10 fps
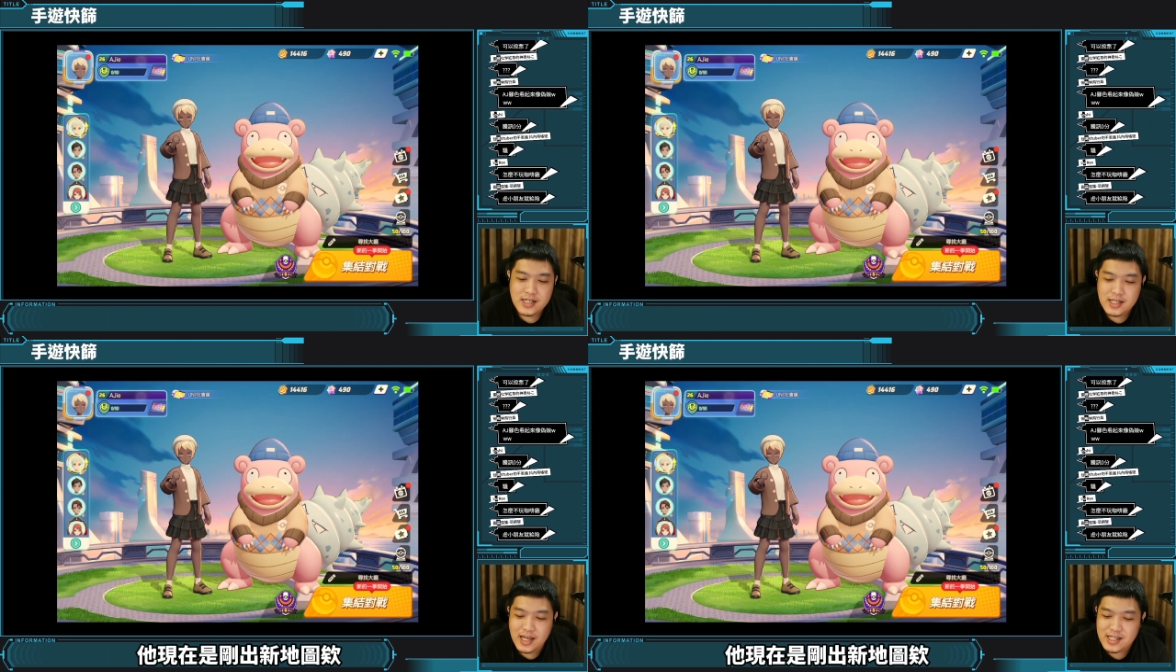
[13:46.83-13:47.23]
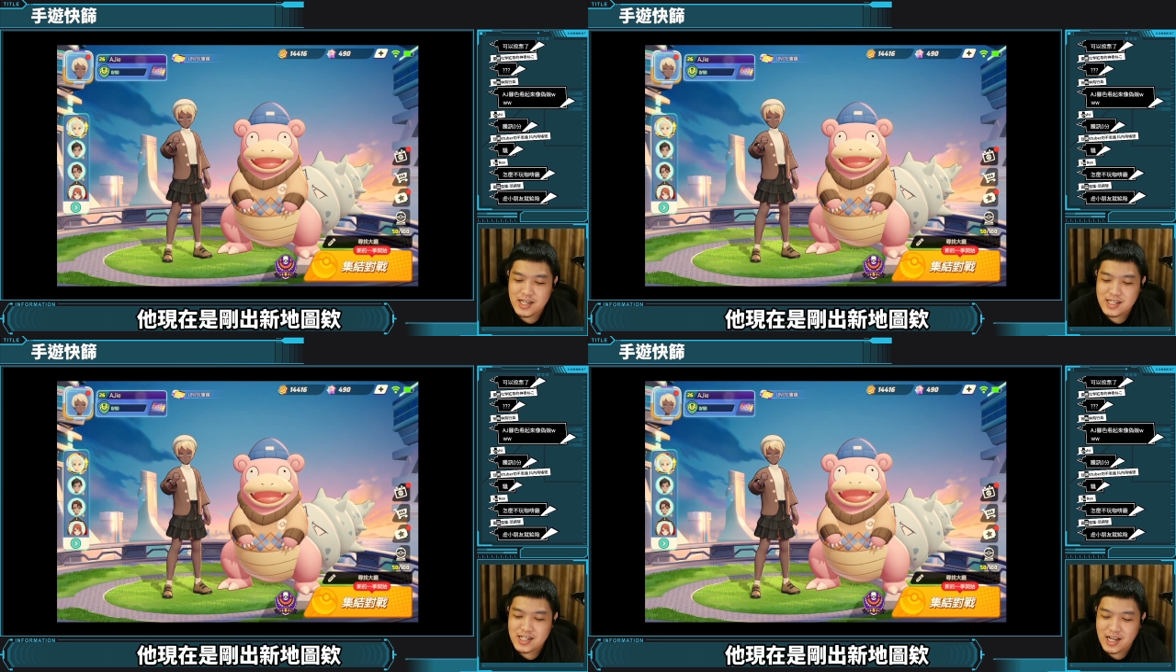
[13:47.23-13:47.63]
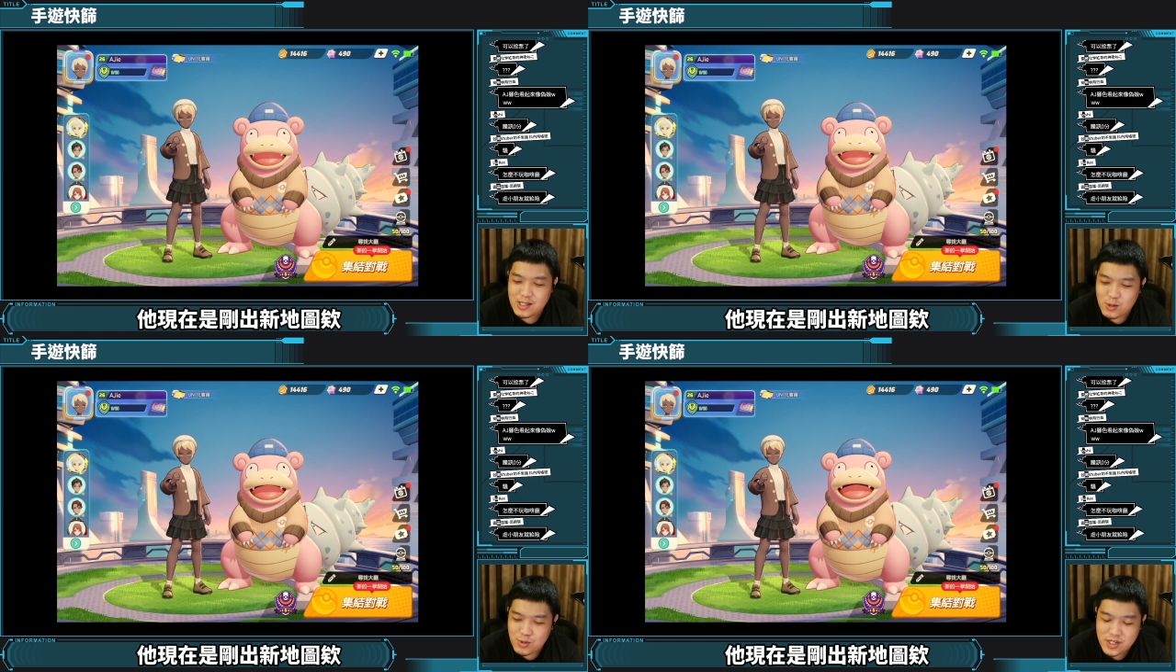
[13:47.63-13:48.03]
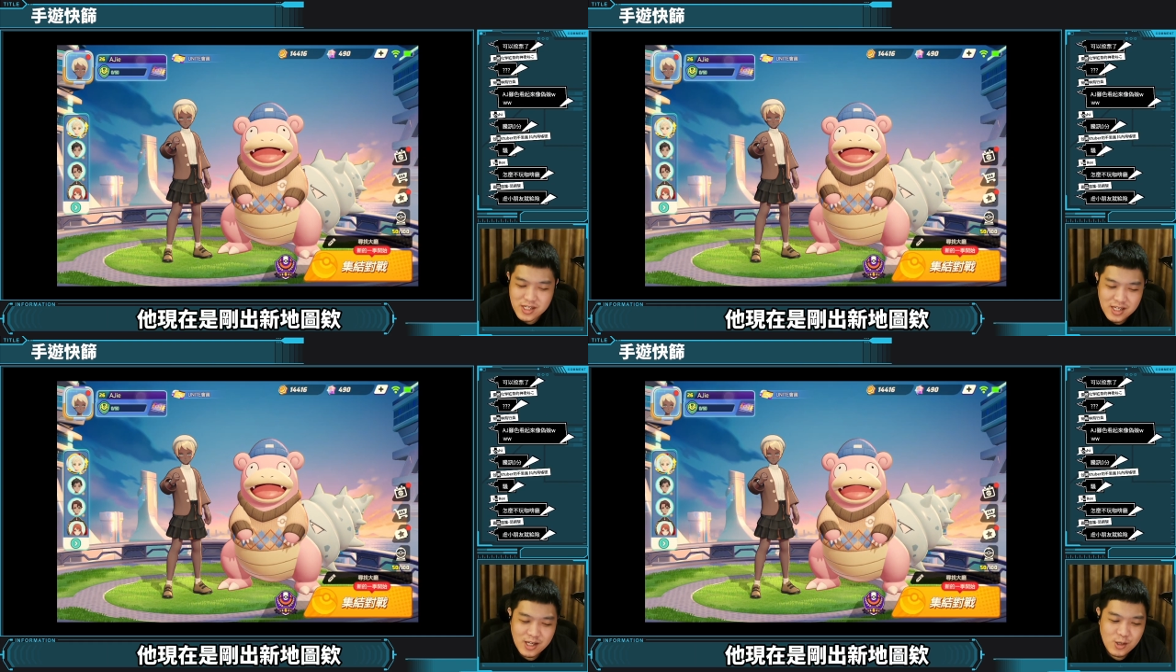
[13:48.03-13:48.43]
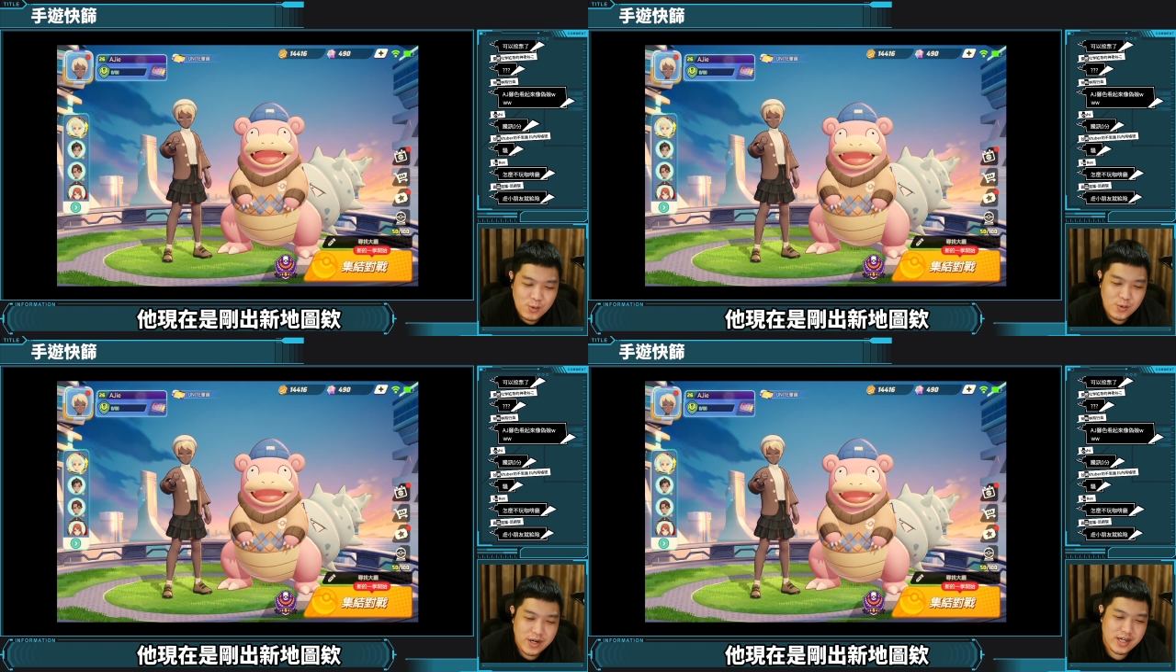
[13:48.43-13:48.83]
他现在是刚出新地
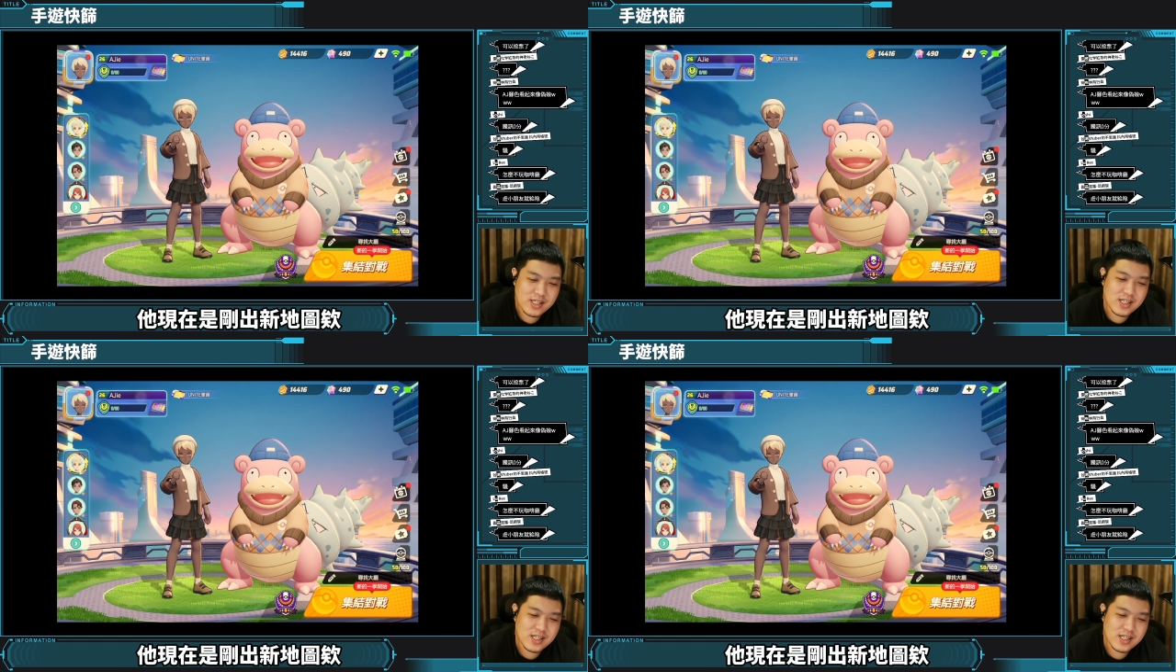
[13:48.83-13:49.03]
图哎、欸，